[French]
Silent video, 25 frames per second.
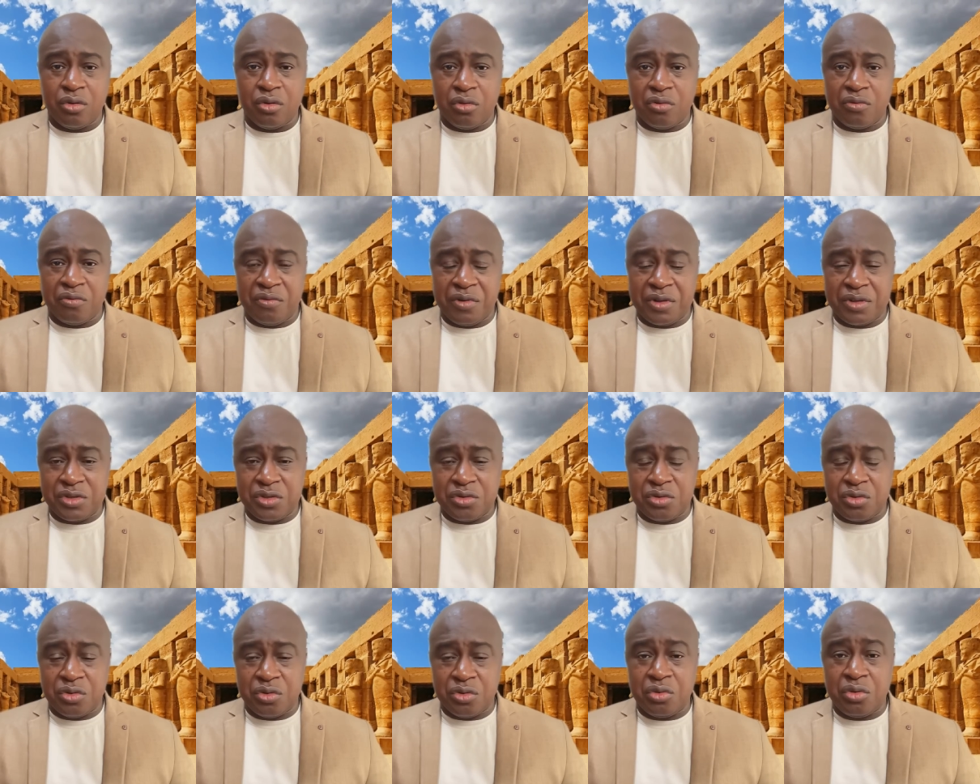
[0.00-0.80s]
au
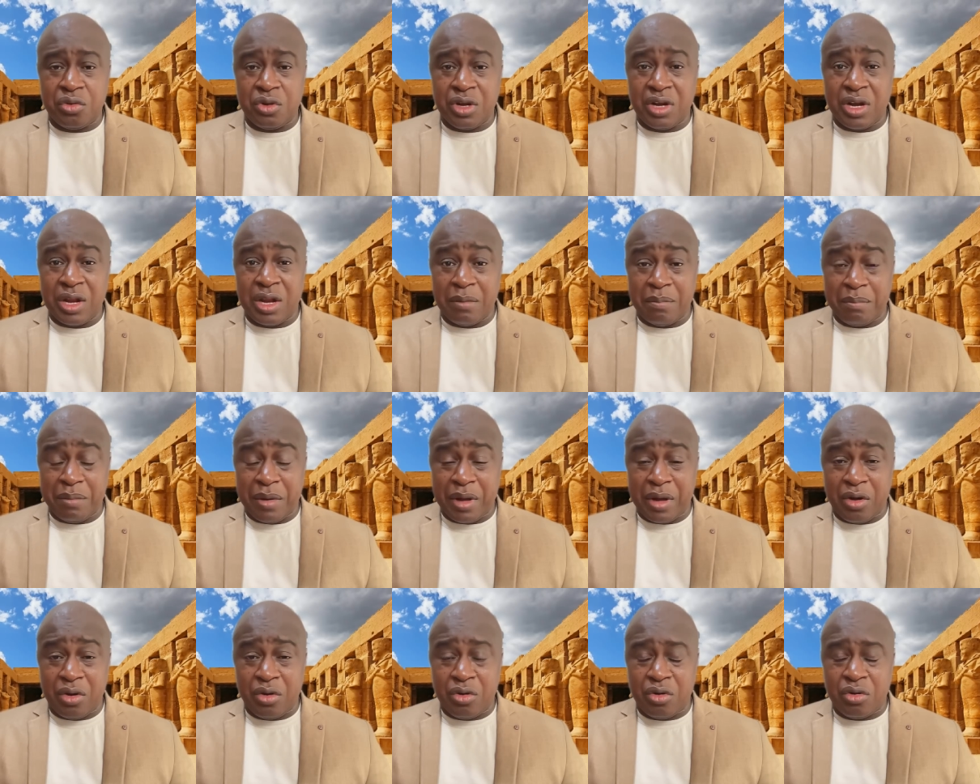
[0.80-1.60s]
fait que la
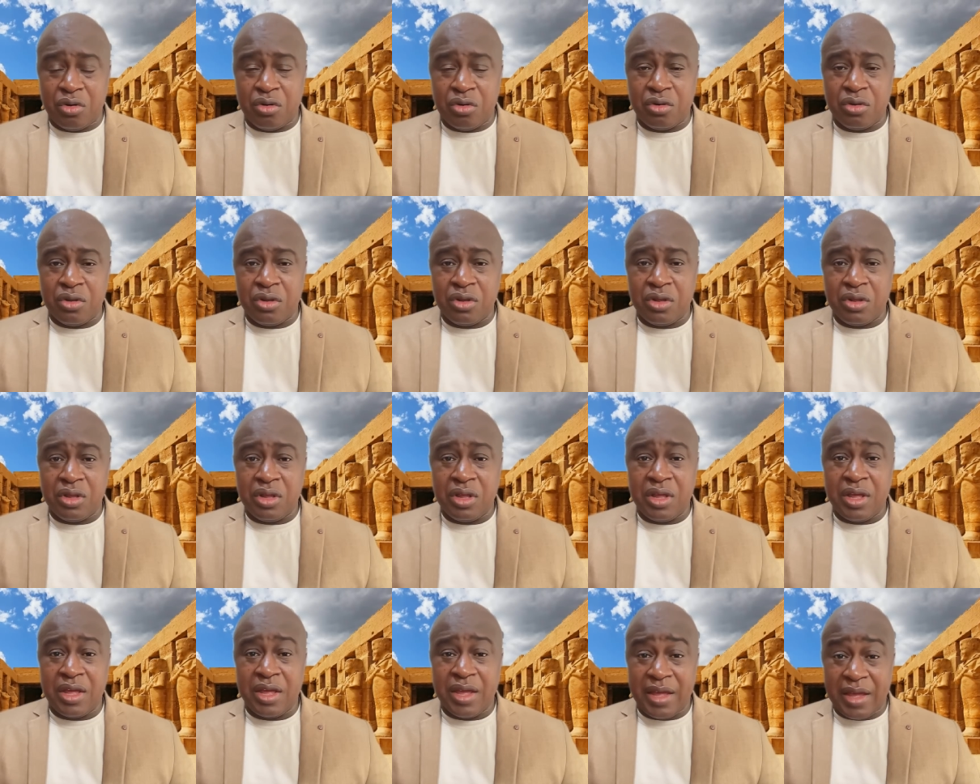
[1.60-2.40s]
parole
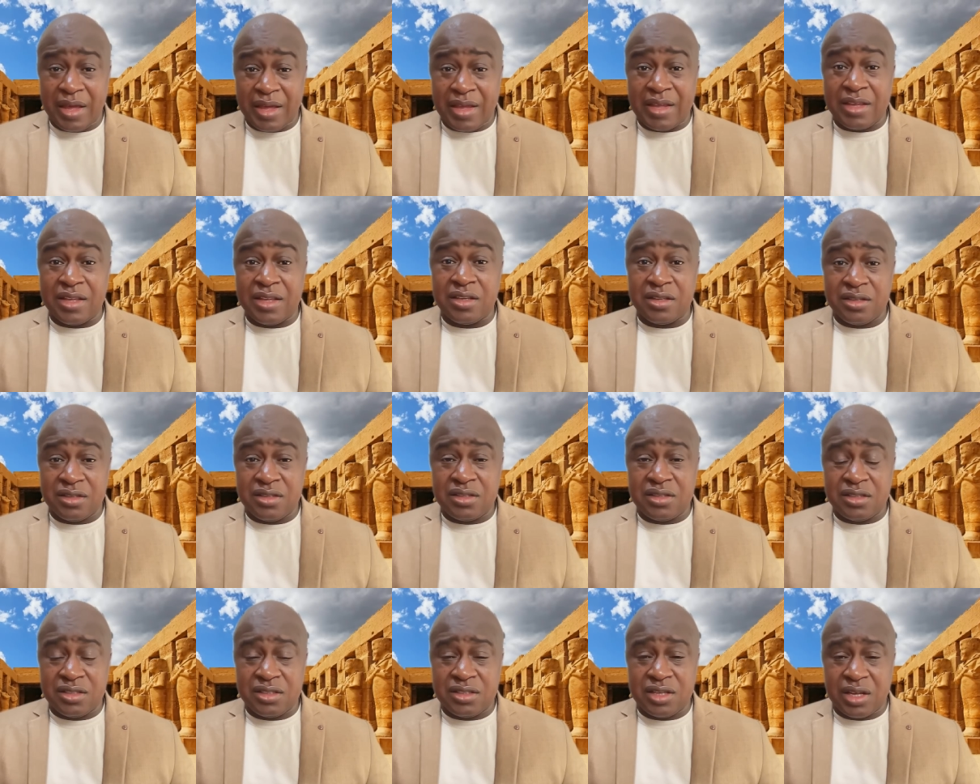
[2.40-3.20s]
est
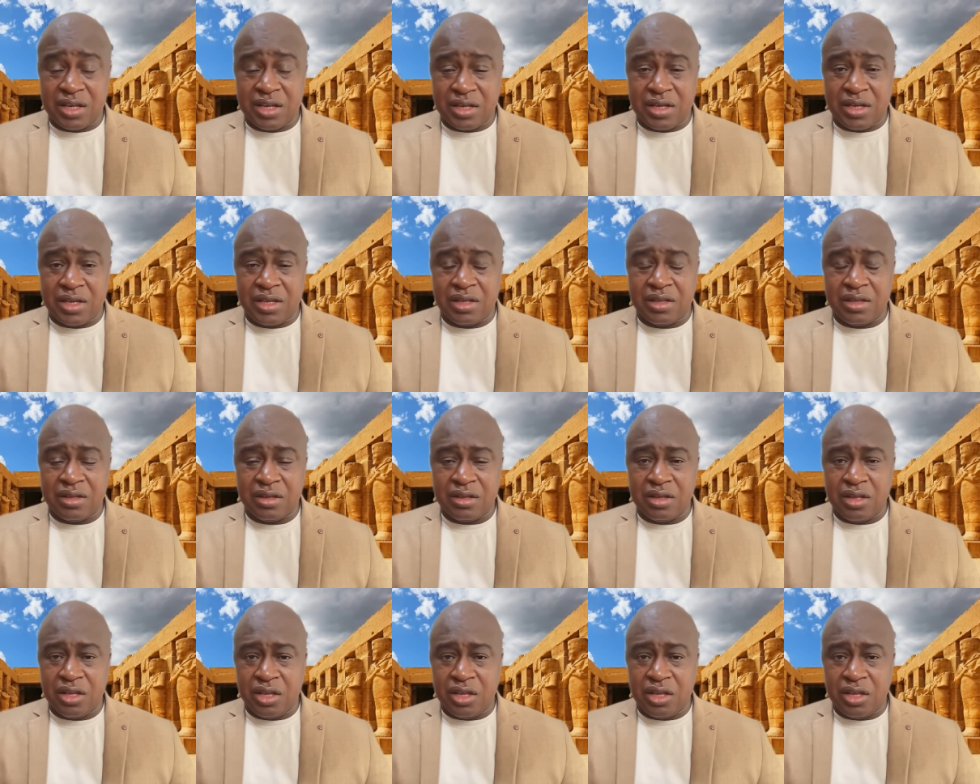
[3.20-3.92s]
sacrée.